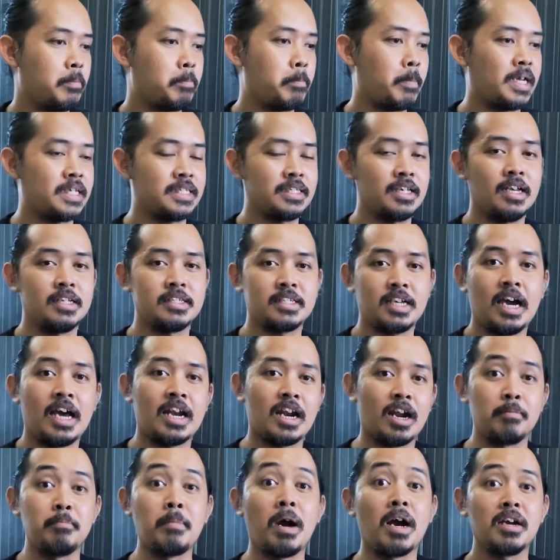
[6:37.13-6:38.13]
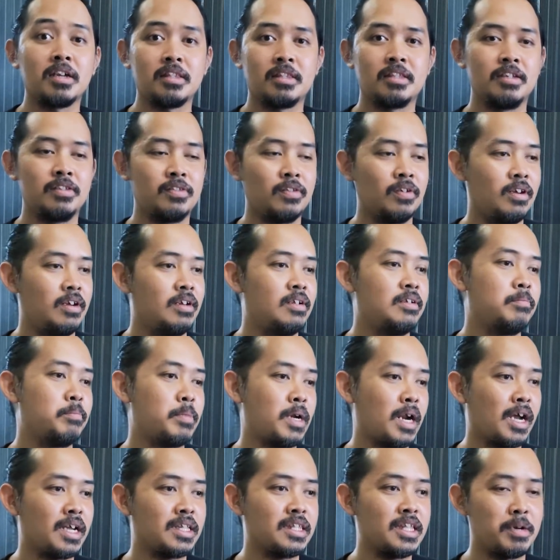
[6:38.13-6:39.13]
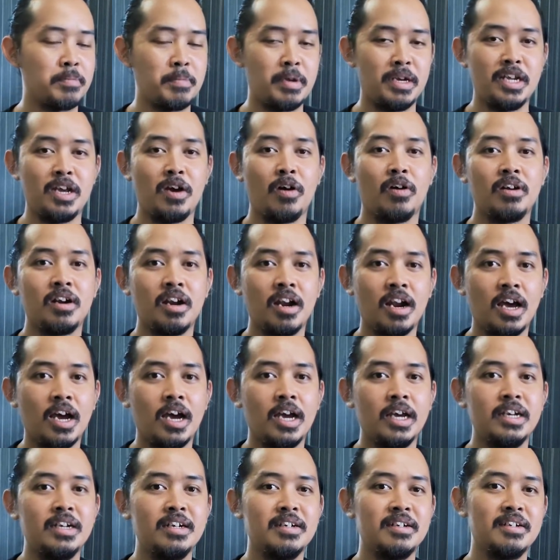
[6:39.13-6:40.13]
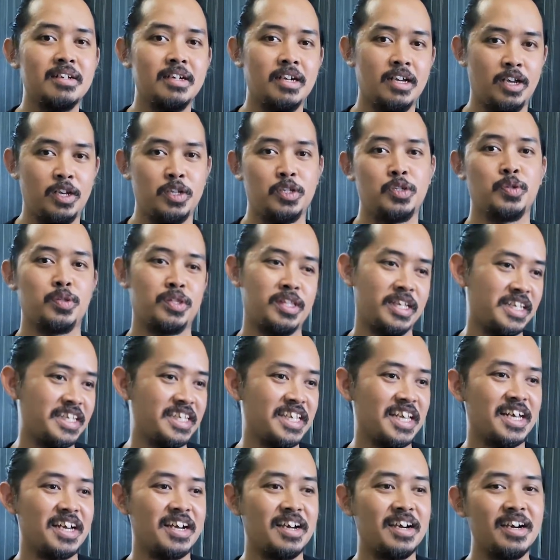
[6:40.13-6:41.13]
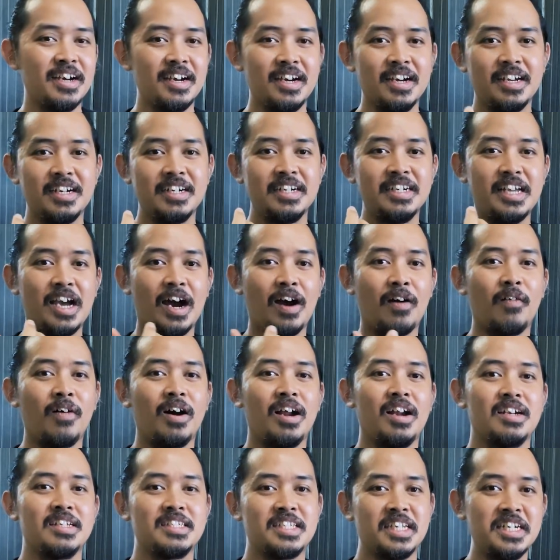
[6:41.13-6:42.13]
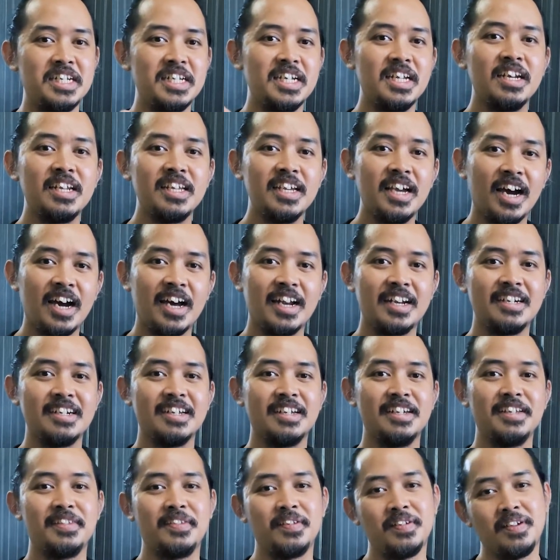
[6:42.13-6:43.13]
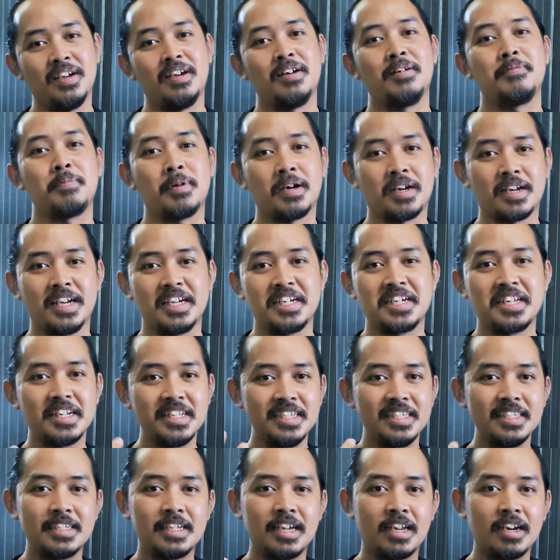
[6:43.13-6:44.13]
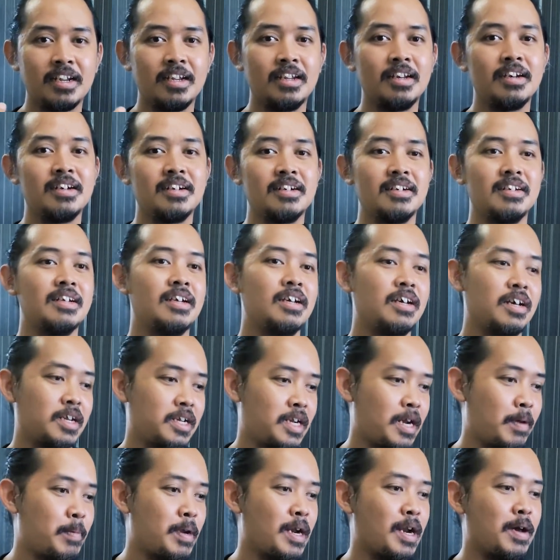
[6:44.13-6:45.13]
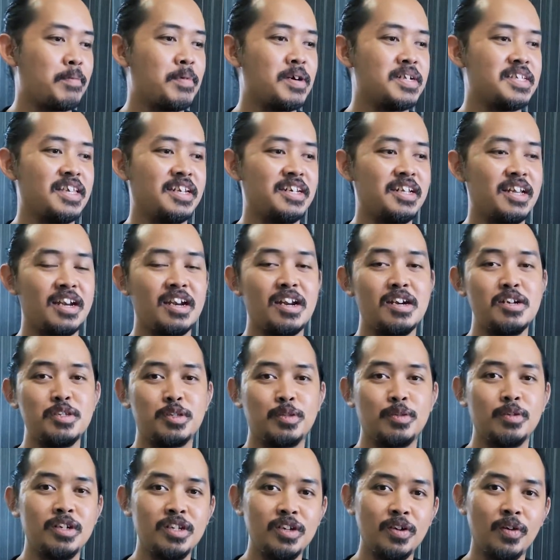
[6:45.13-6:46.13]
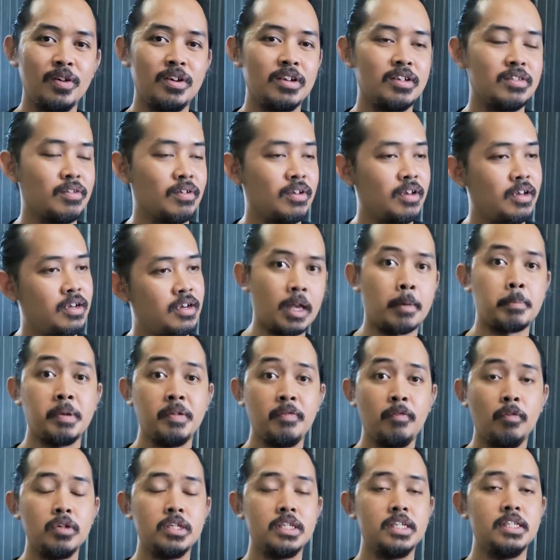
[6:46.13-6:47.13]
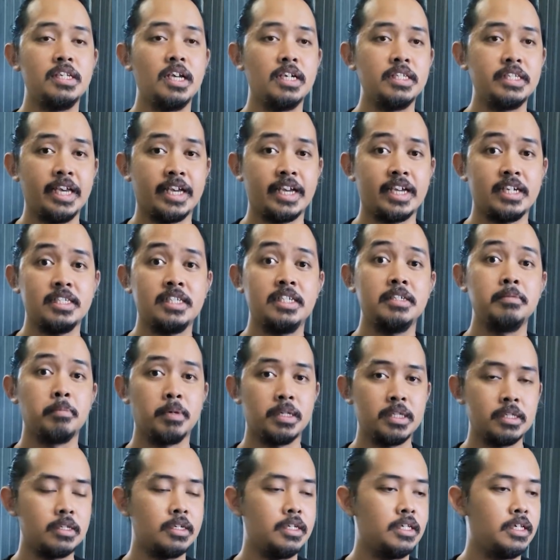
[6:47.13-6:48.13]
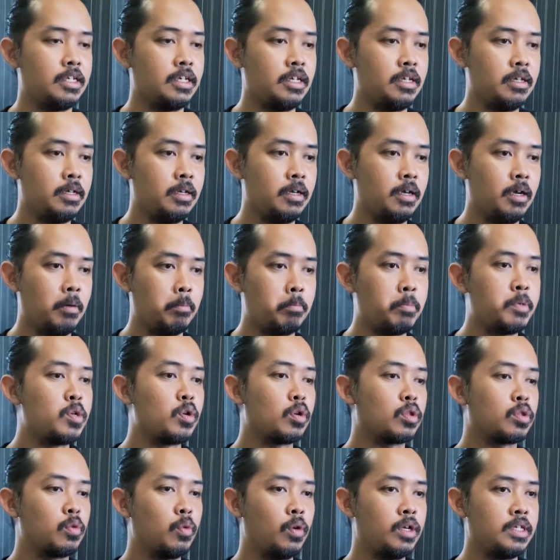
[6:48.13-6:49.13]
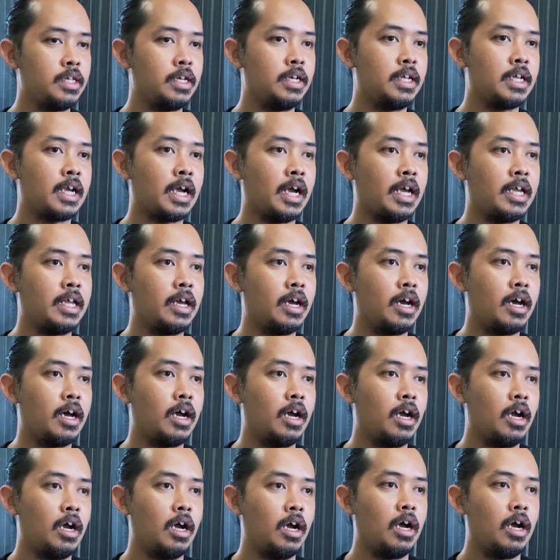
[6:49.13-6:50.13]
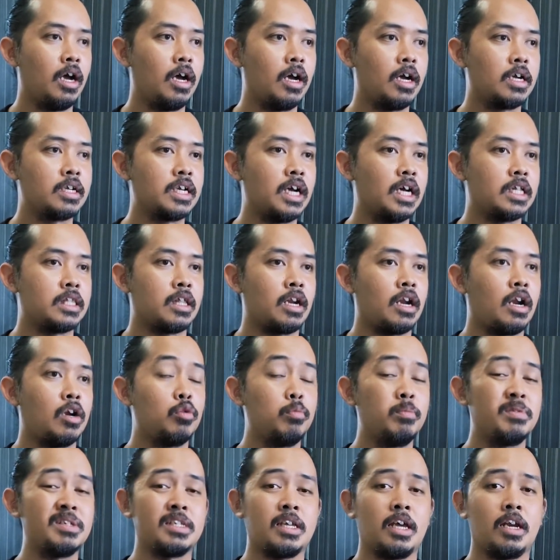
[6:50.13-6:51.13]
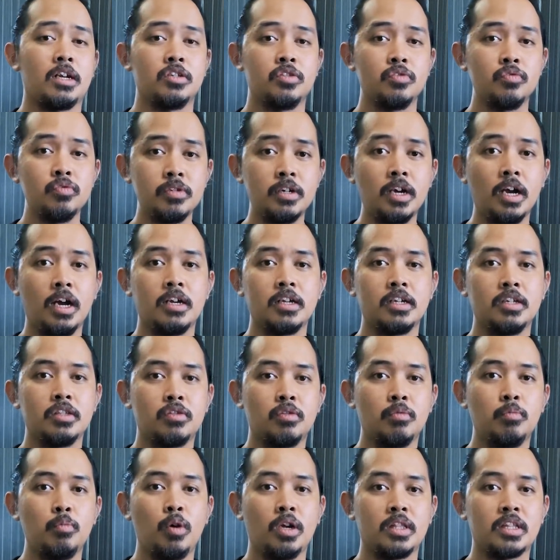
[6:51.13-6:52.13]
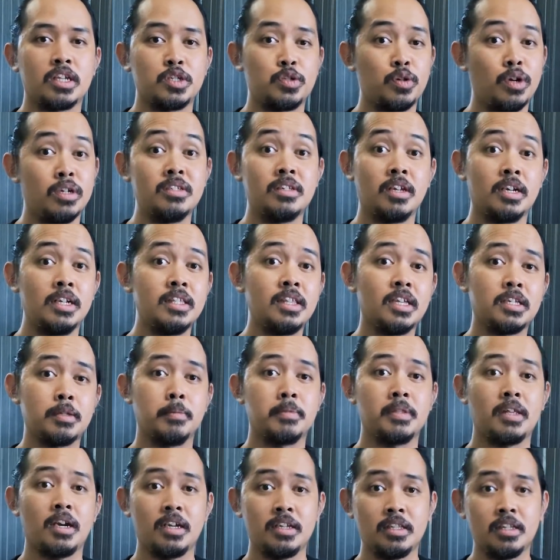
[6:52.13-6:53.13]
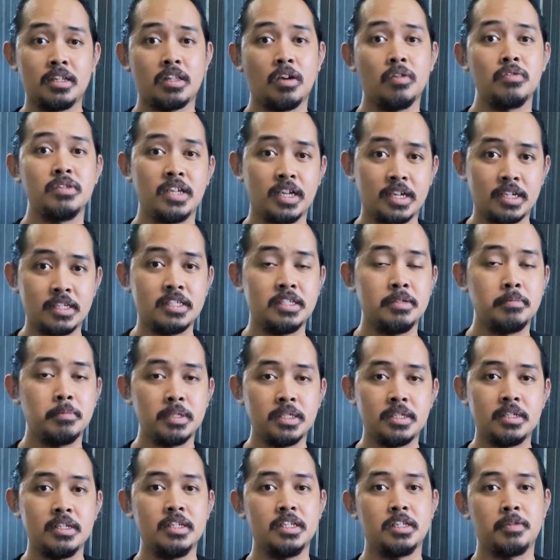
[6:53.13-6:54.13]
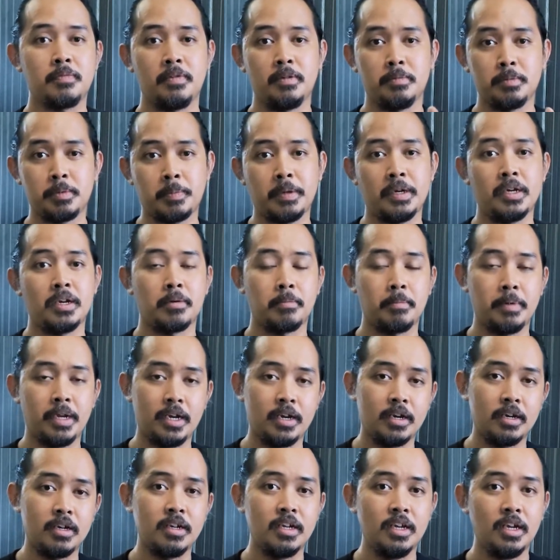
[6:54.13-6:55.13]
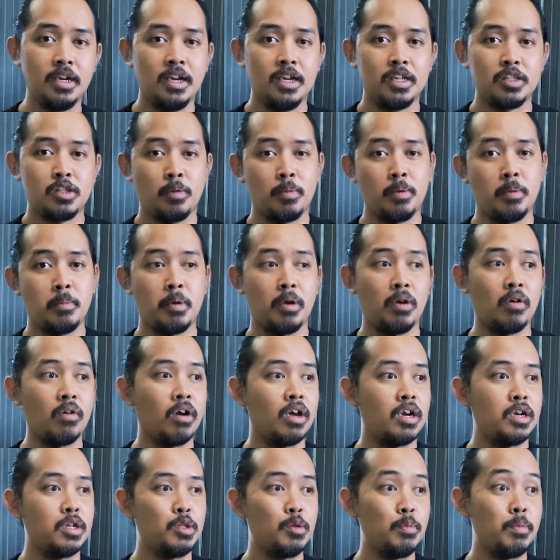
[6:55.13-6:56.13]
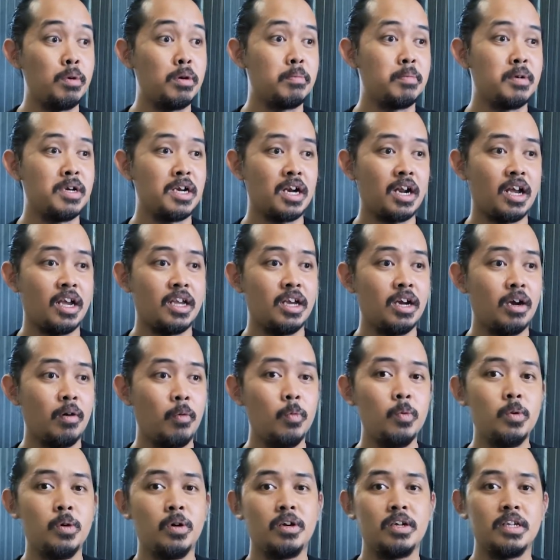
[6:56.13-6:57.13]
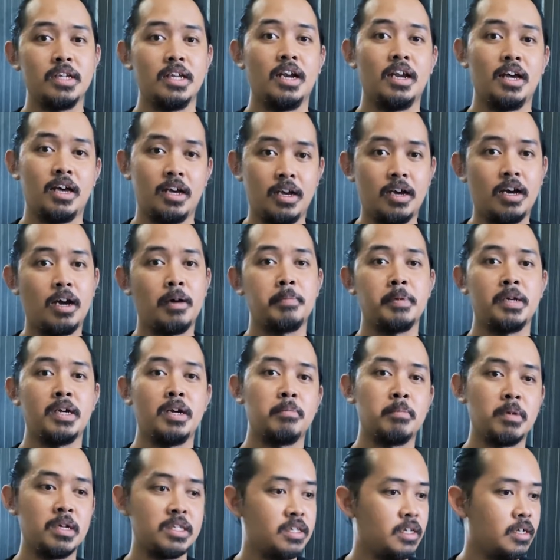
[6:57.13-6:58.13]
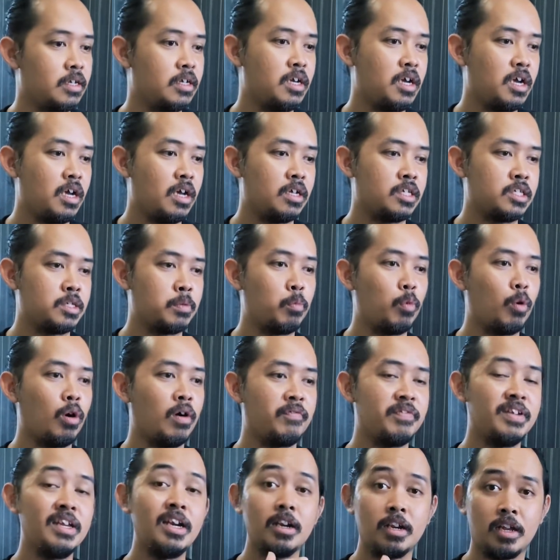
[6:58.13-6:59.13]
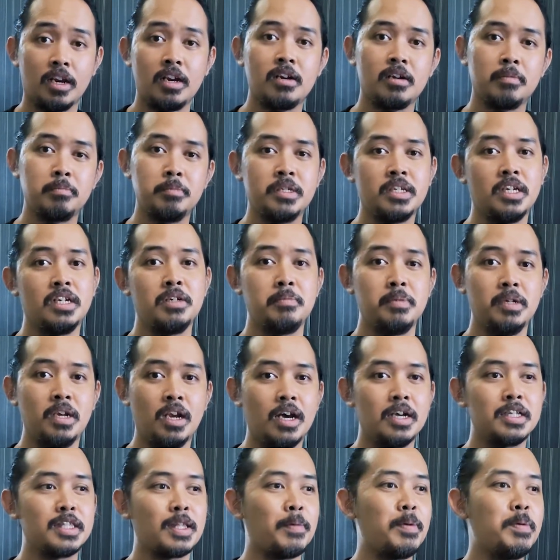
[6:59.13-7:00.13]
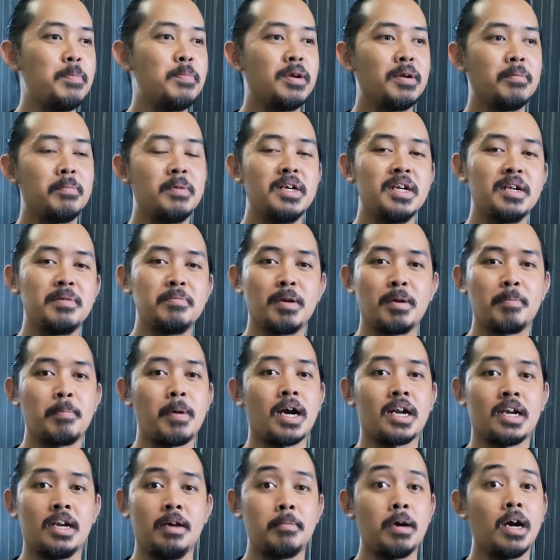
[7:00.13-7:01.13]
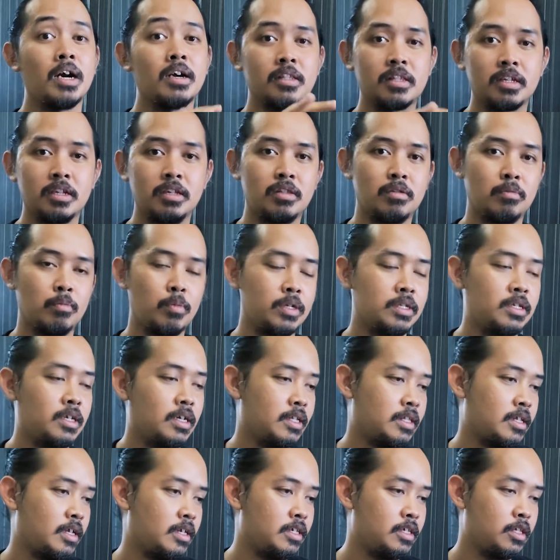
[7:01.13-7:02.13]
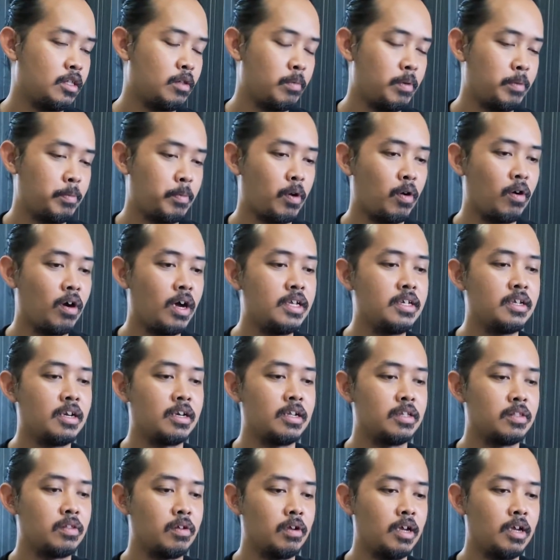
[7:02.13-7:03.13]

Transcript: masa sekarang banget gitu ya berangkat dari media online syutingnya di awal sendirian gitu ya pakai green screen lama-lama jadi ada di studio gitu ya. Tapi fungsinya Jack Simmons di sini menurut gue jadi kayak nggak terlalu besar juga gitu buat keseluruhan cerita. Sementara kita tahu Jack Simmons di film Spider-Man Tobey Maguire itu bener-bener kayak uh gila apa namanya sebuah filler bisa dibilang tapi bener-bener bermakna banget gitu buat ceritanya si Tobey Maguire gitu